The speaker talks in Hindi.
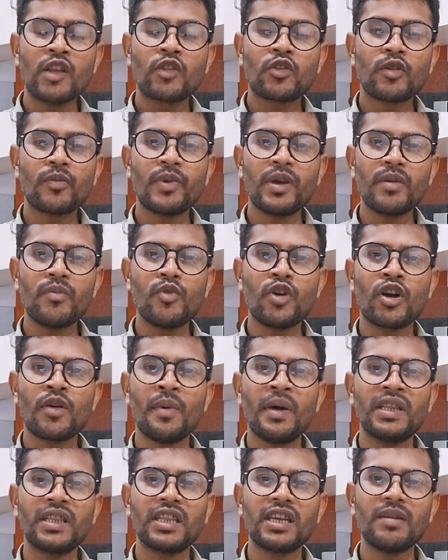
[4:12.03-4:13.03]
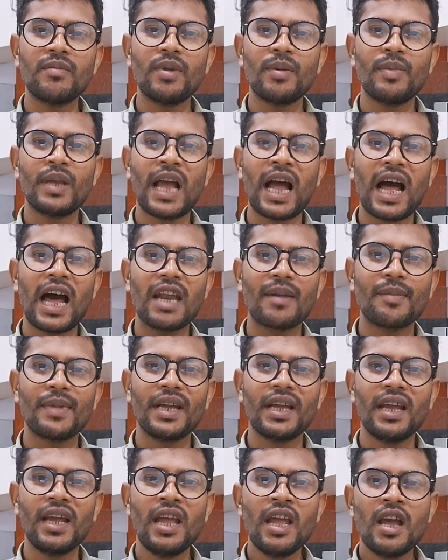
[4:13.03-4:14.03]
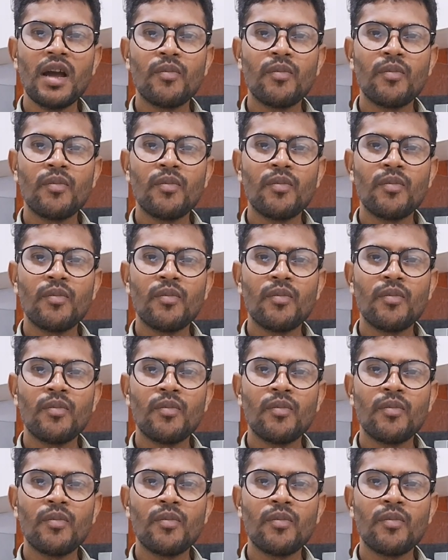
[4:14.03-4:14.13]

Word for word: तो फिर मुख्यमंत्री भी बिहार में